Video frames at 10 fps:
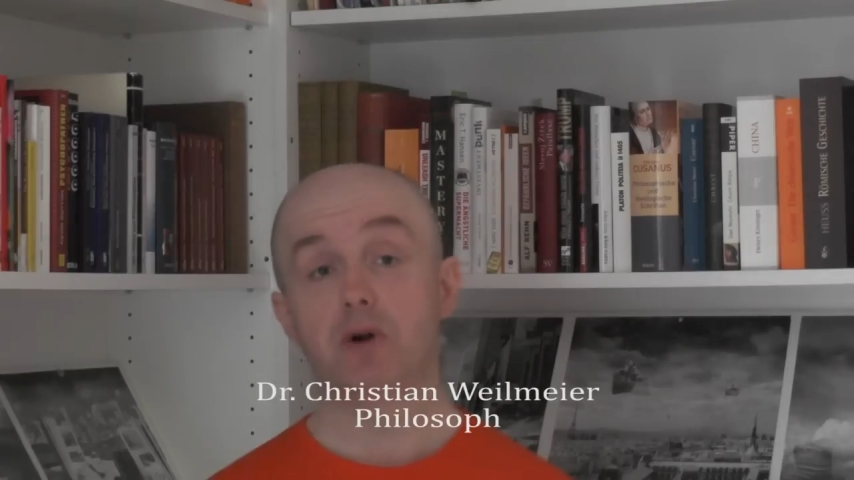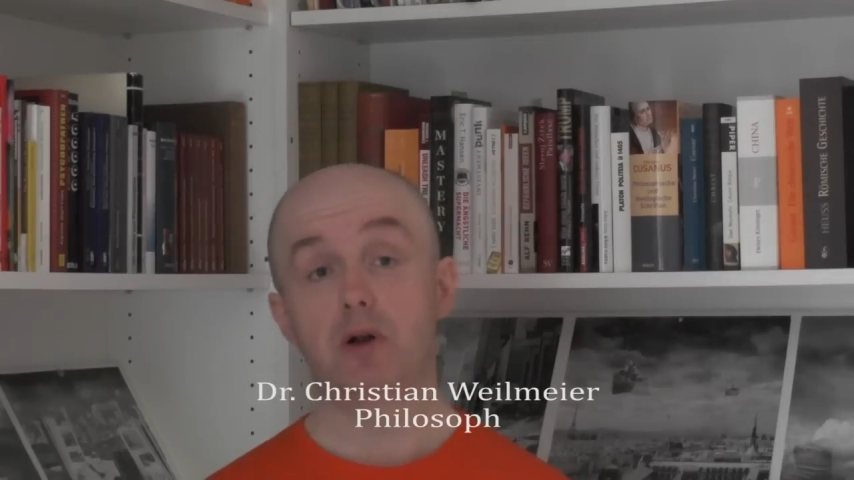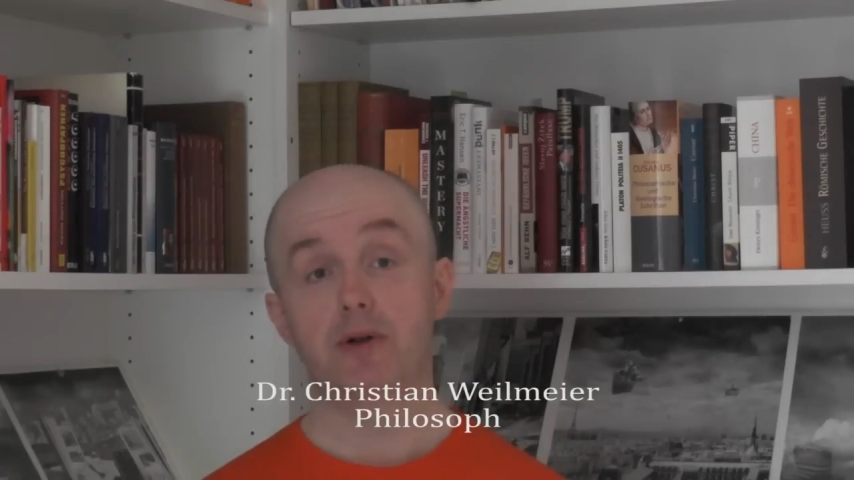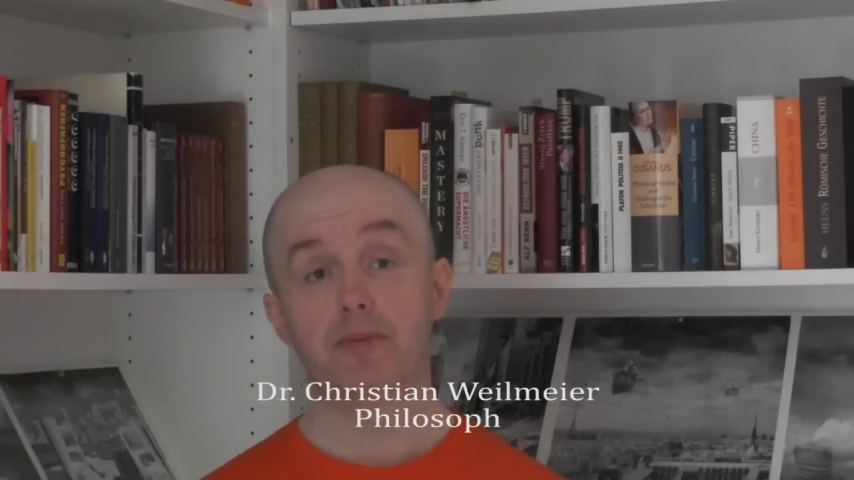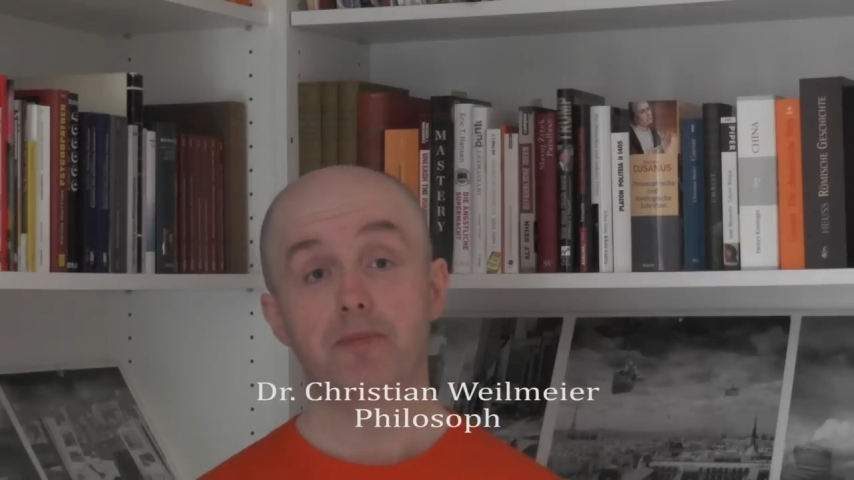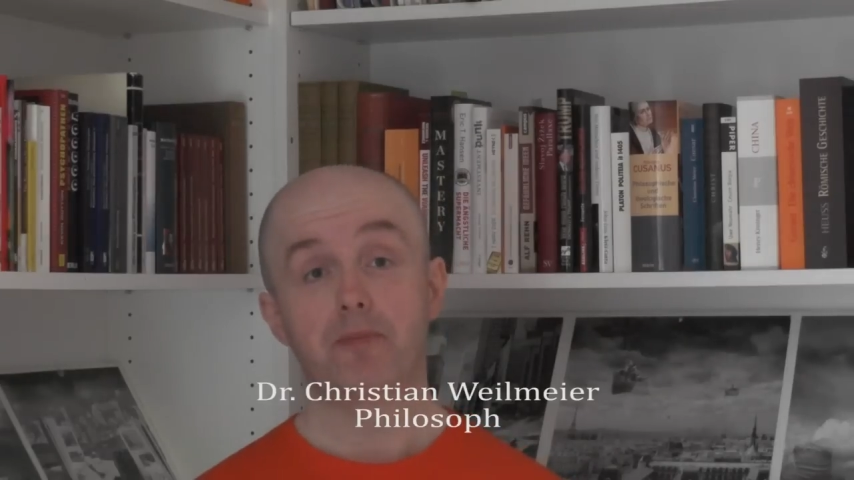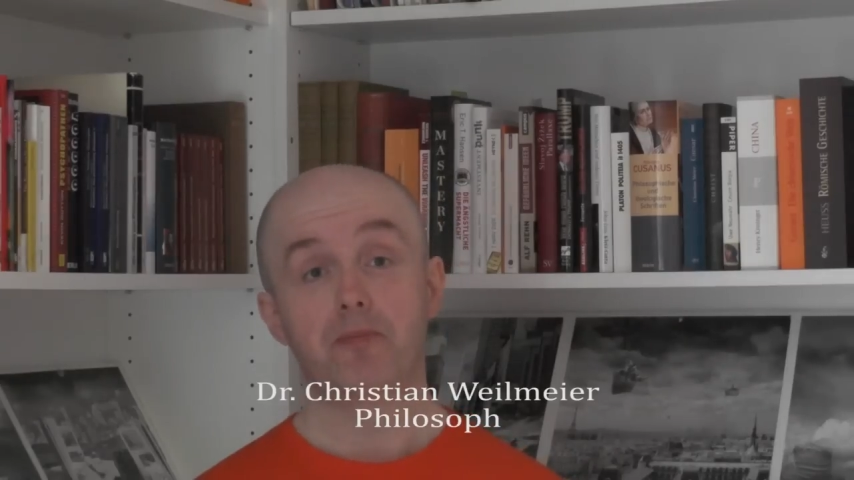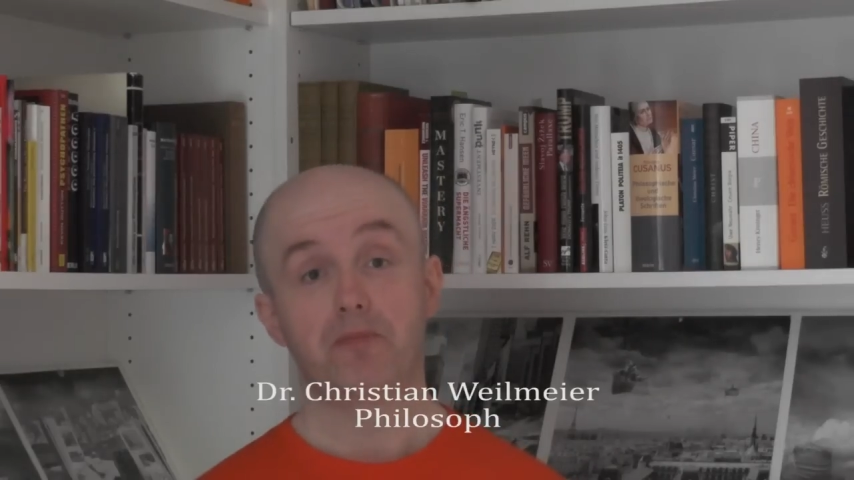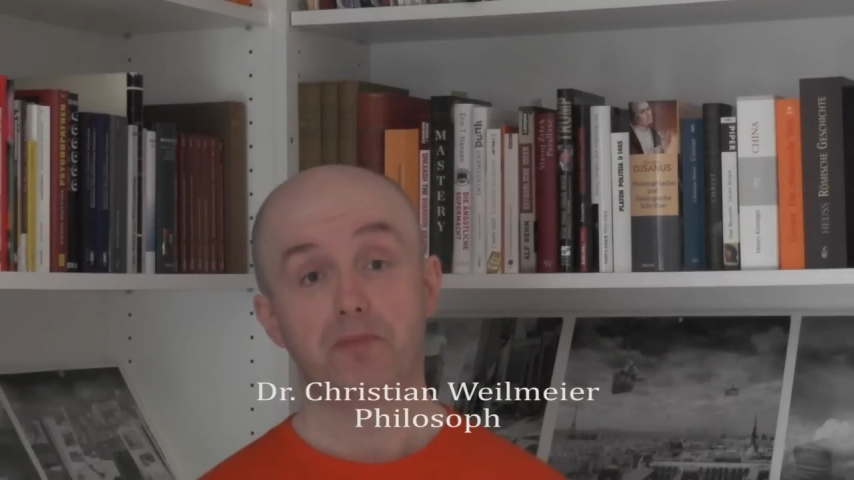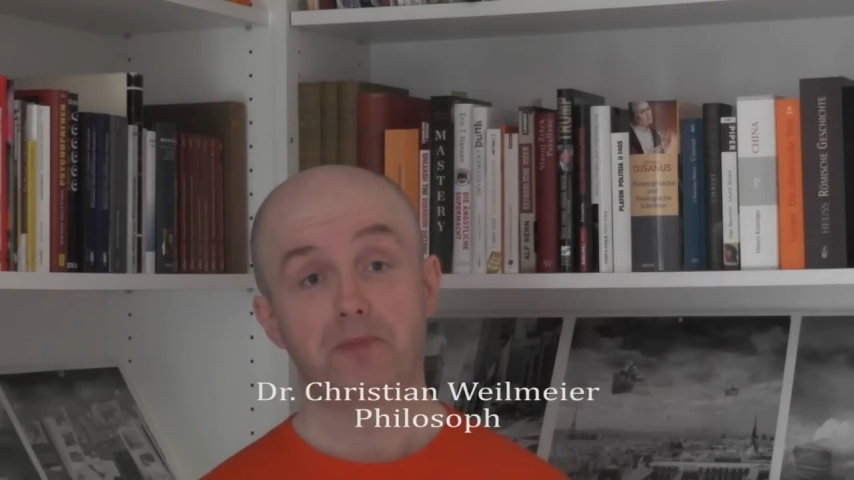wollen
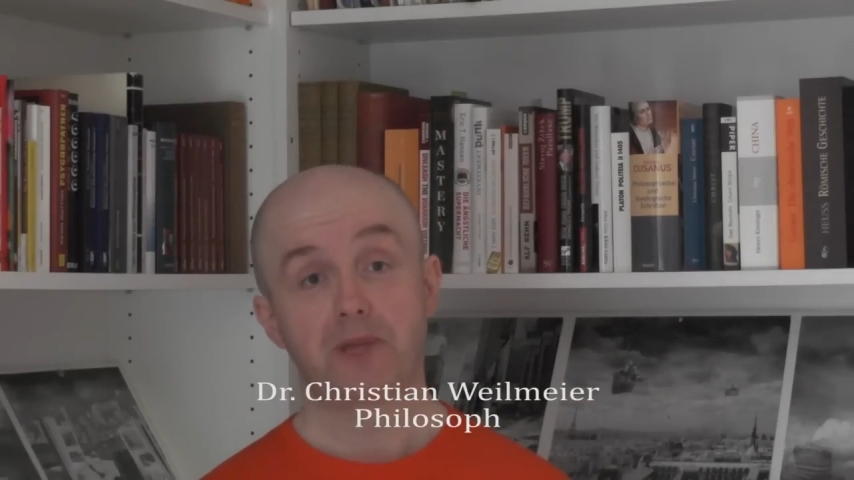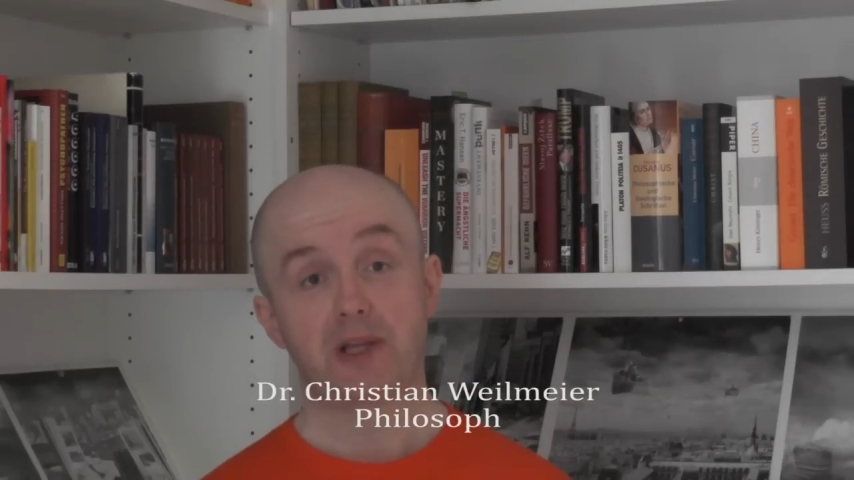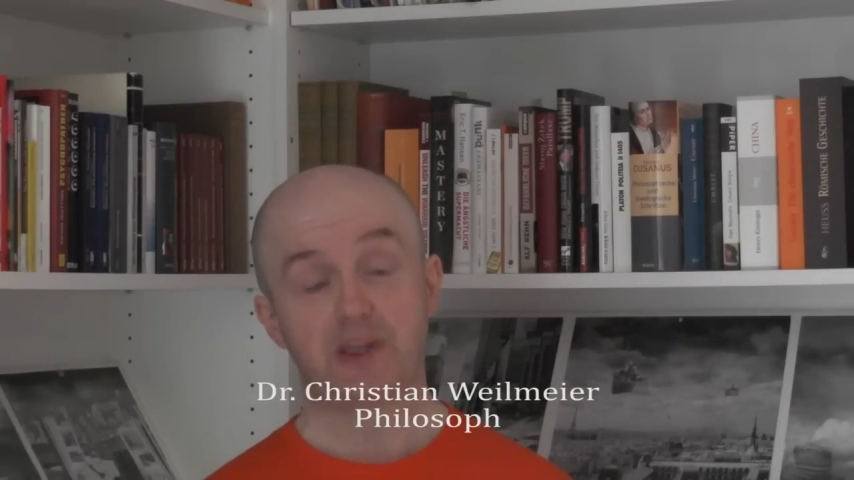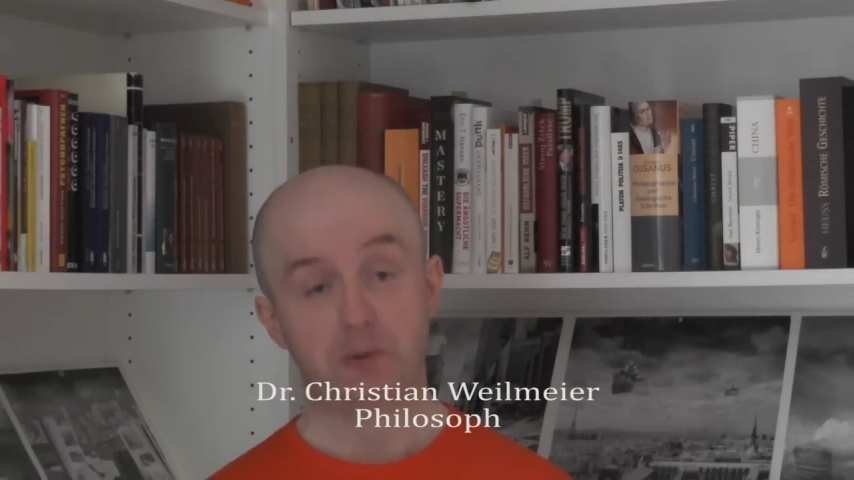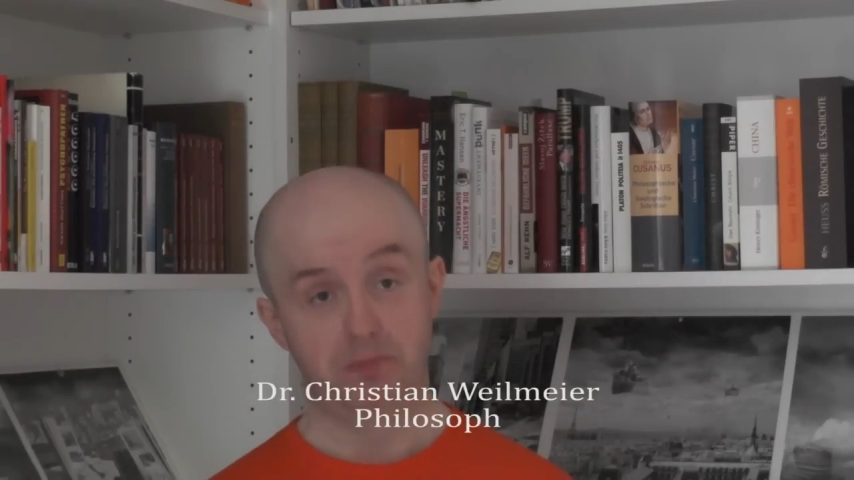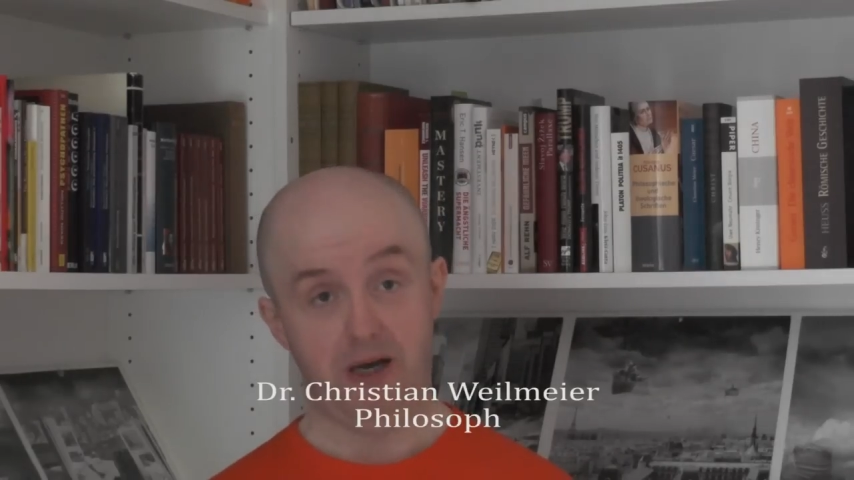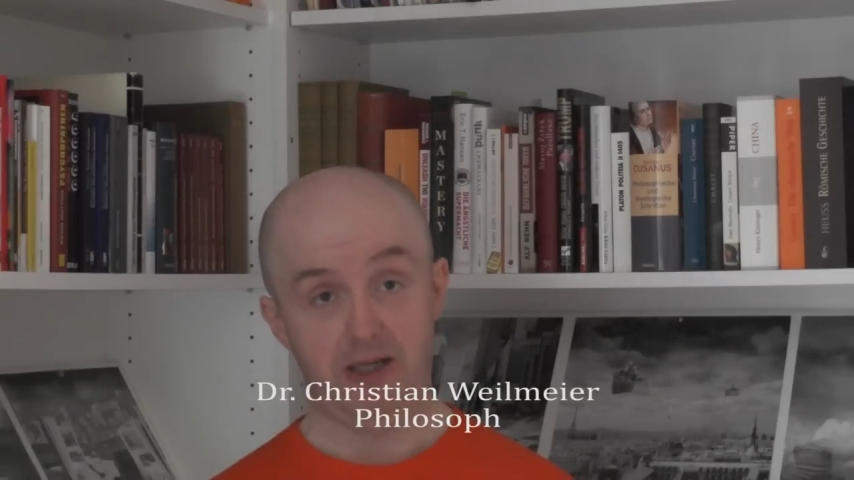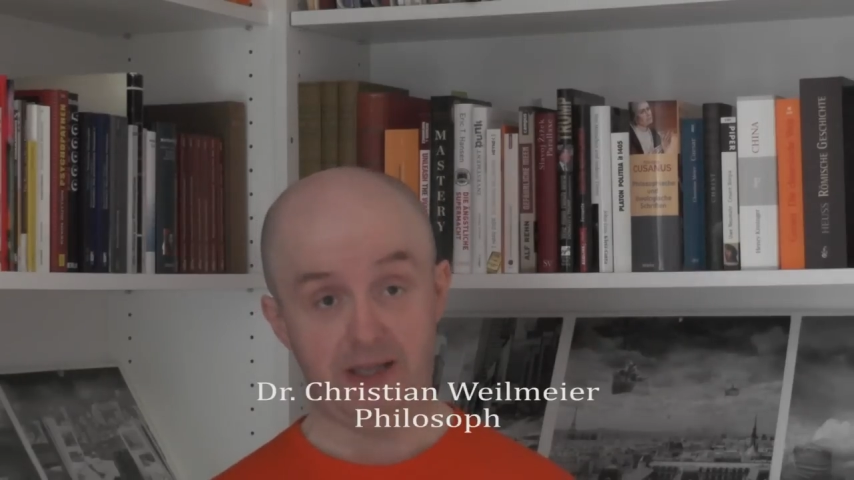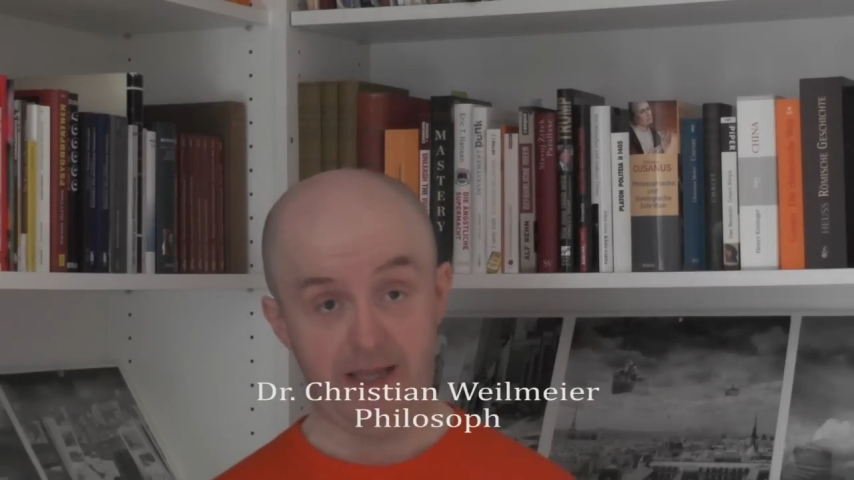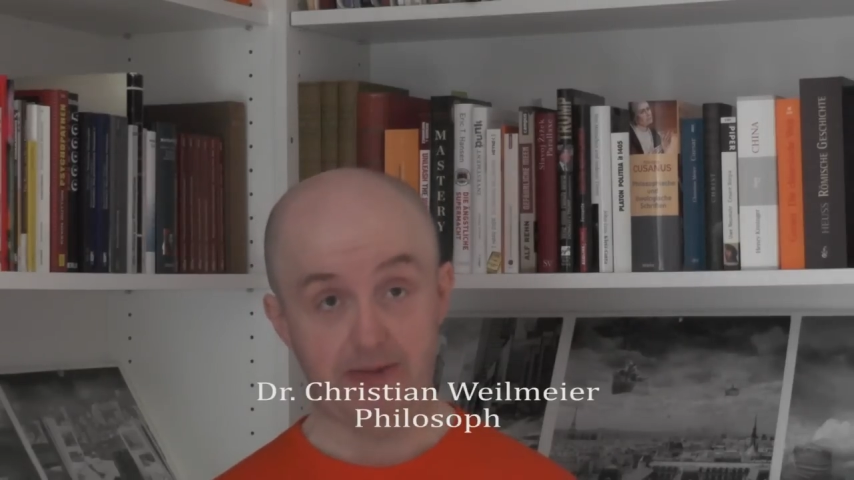zu ein
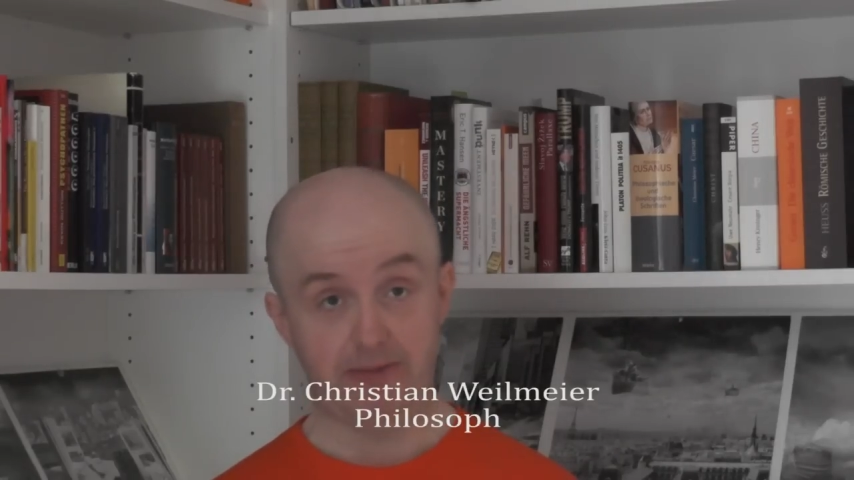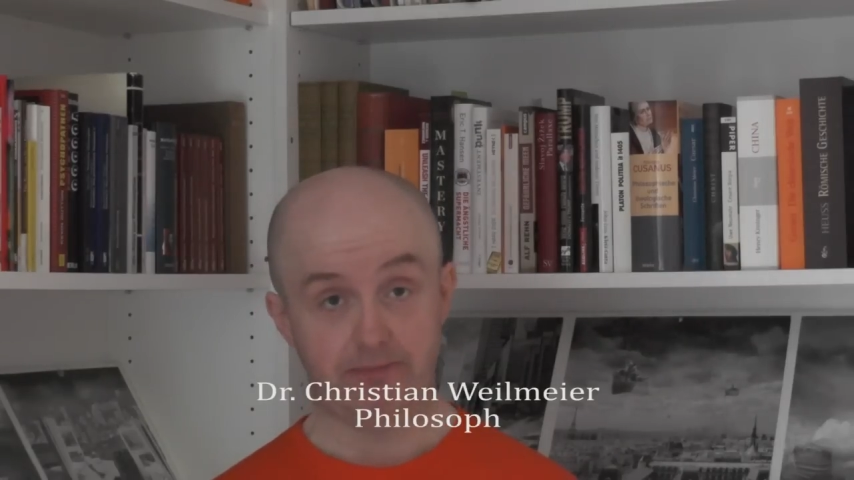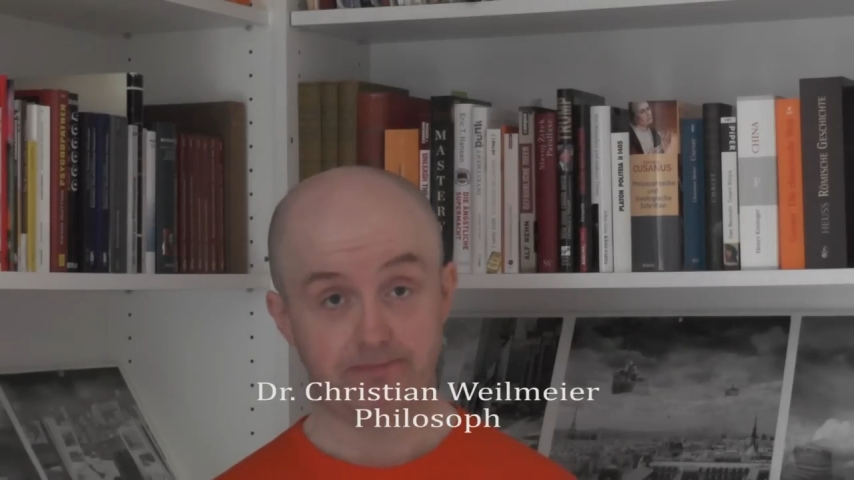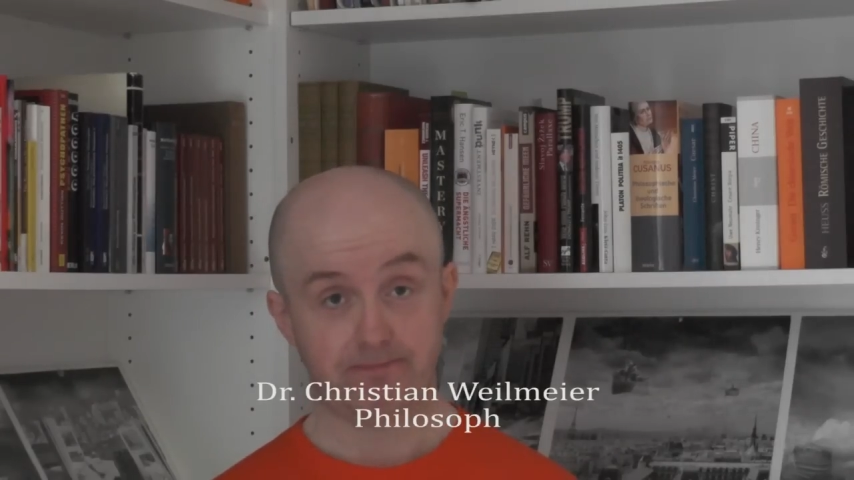paar Themen.